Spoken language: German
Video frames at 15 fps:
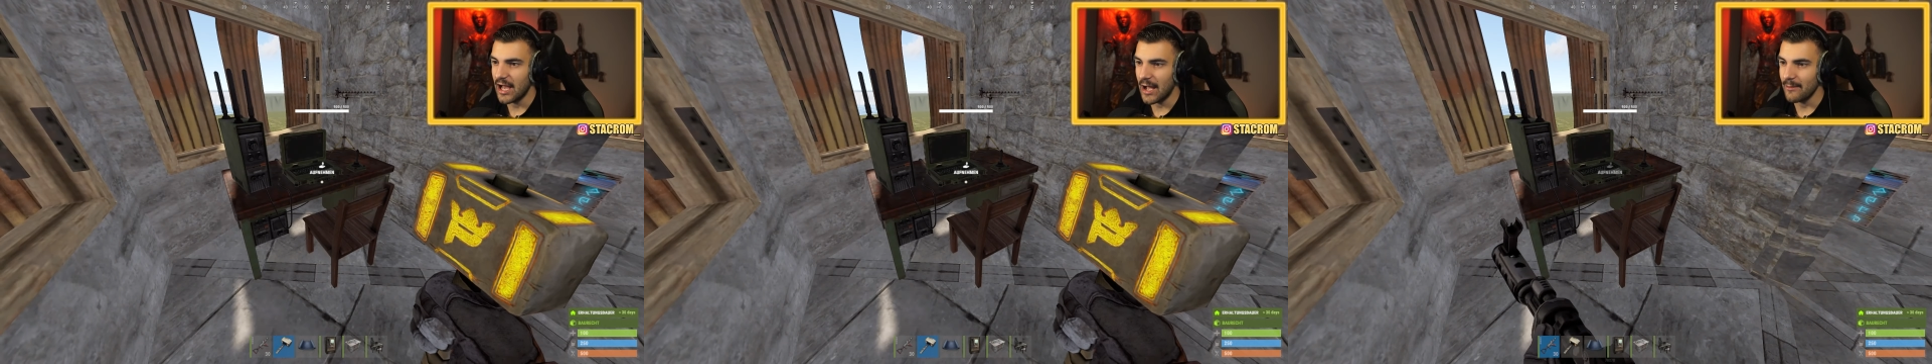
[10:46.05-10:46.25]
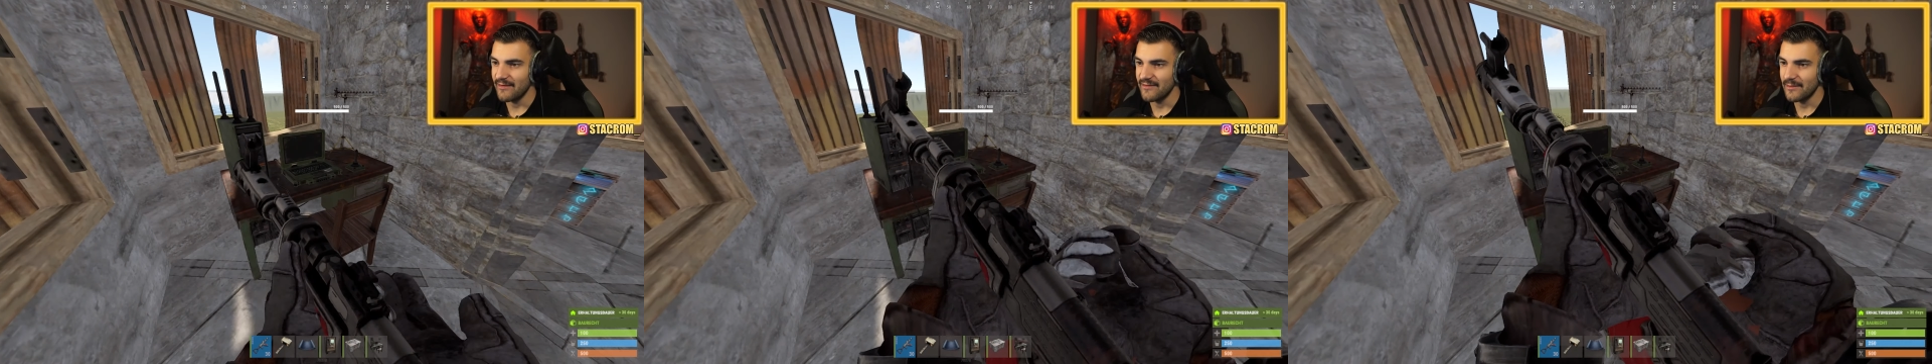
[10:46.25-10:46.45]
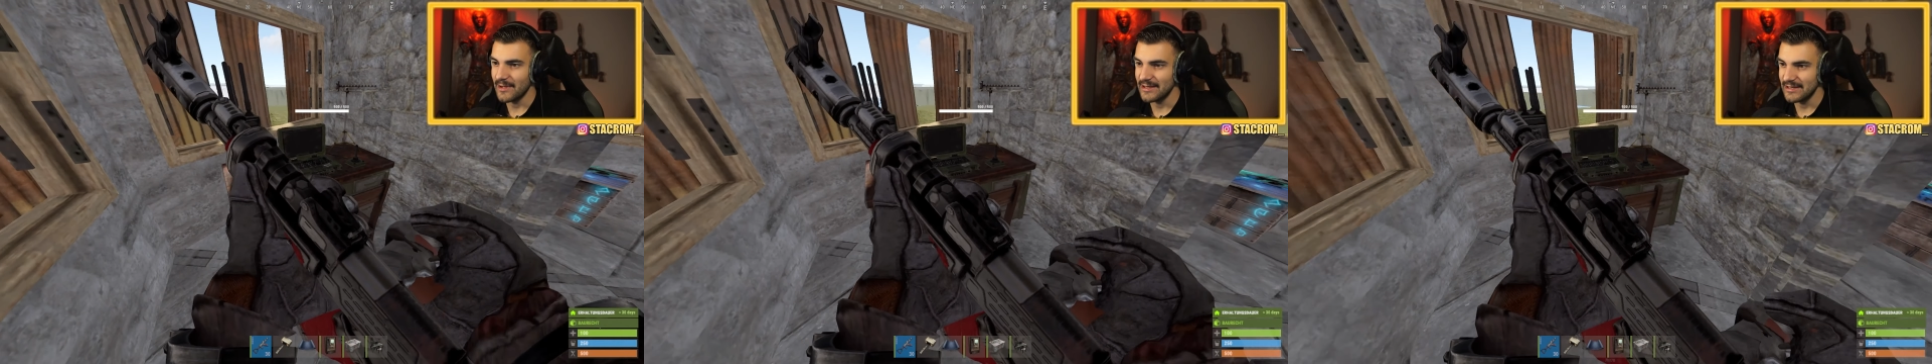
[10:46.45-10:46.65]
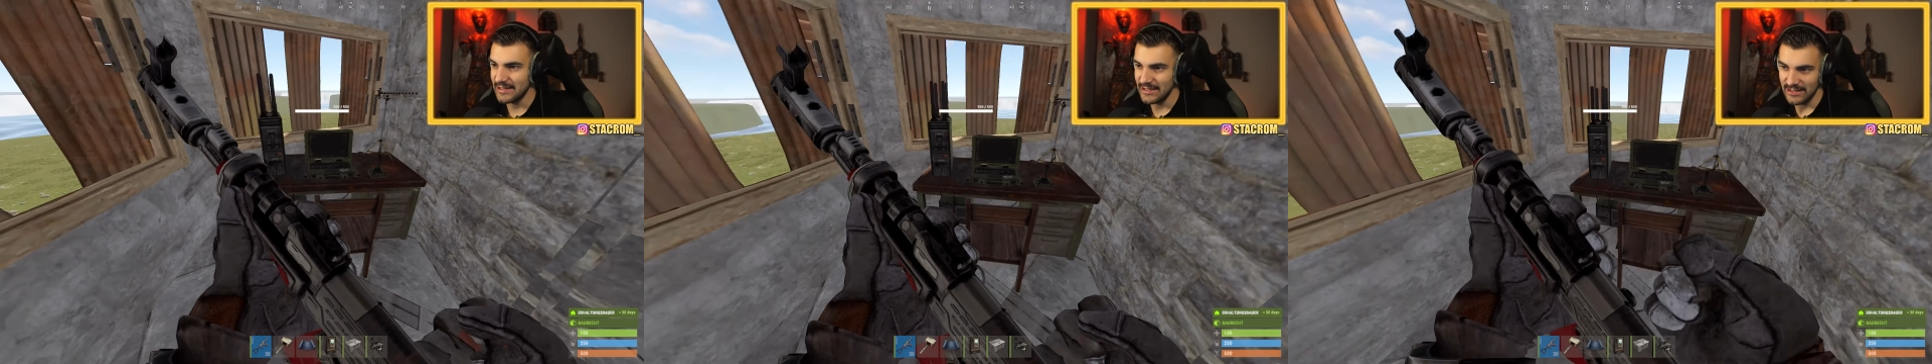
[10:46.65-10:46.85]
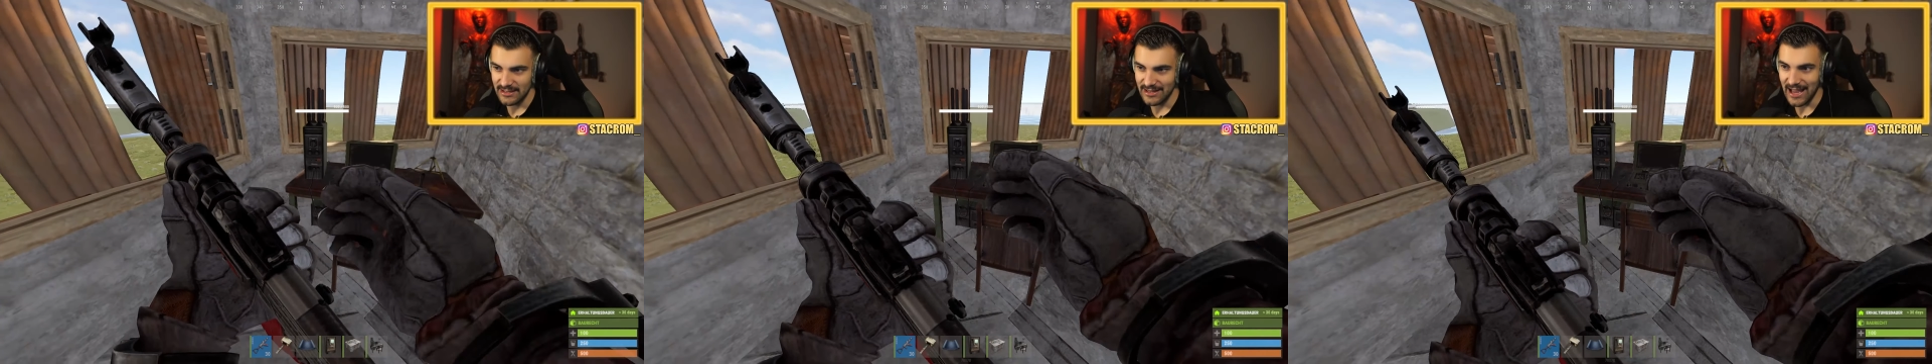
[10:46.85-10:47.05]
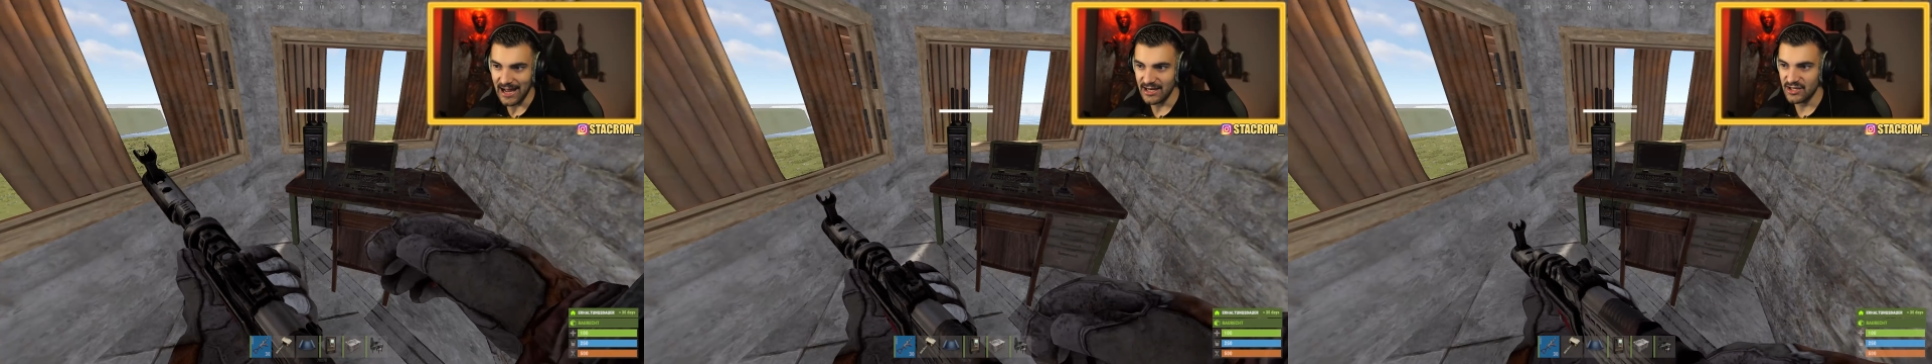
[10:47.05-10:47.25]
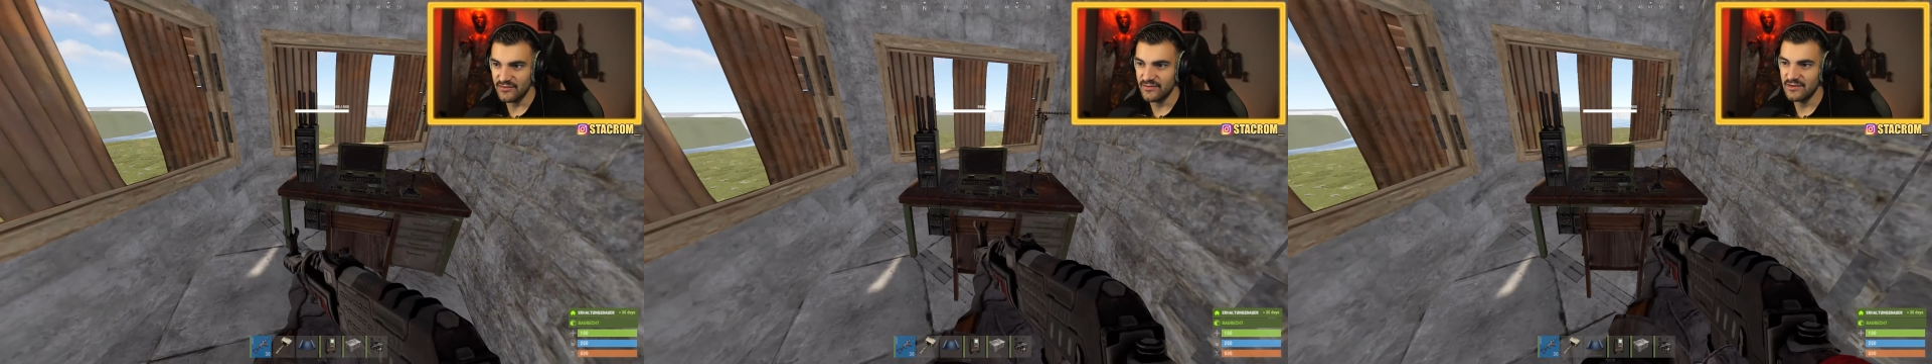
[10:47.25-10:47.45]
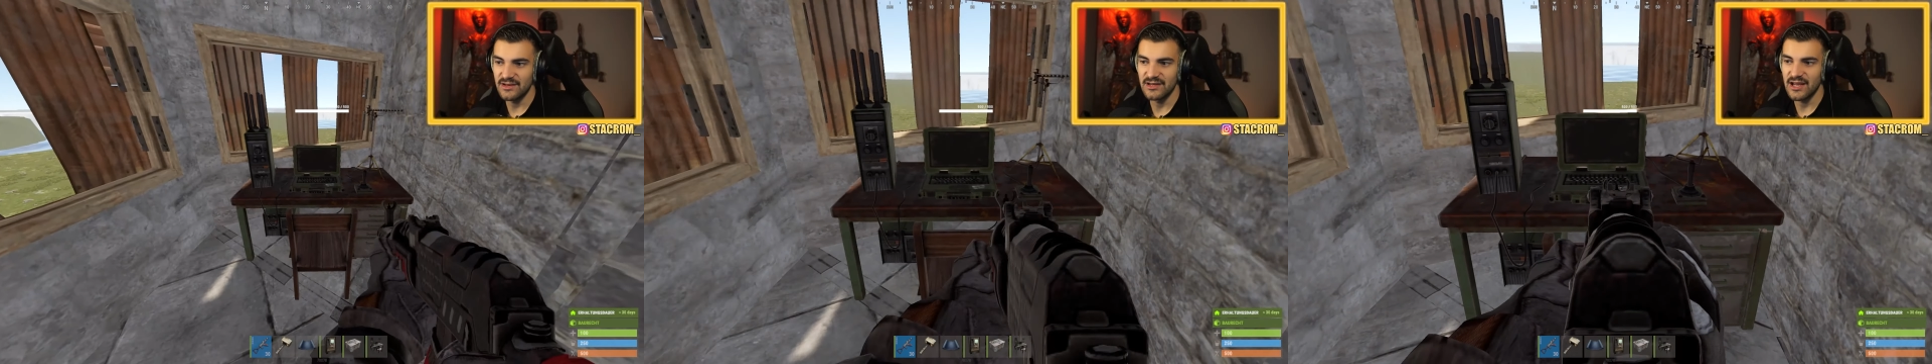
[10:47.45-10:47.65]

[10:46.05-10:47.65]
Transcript: aber wenn man die gar nicht findet,